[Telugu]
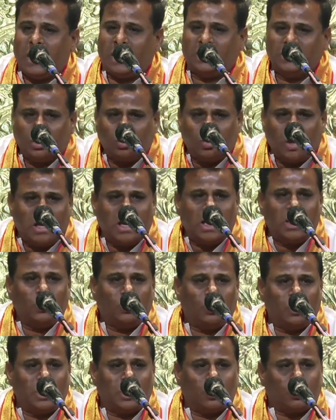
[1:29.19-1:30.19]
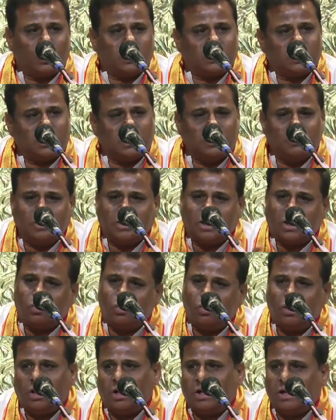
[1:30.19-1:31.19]
అందరూ అలా అనుకోలేరు కొంత
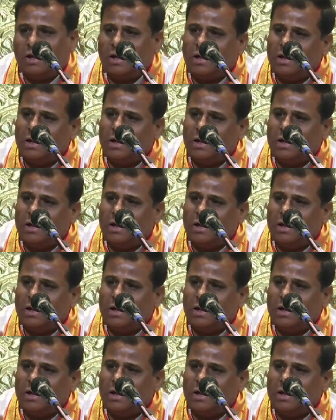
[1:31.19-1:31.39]
తిరిగితేట్లుంటే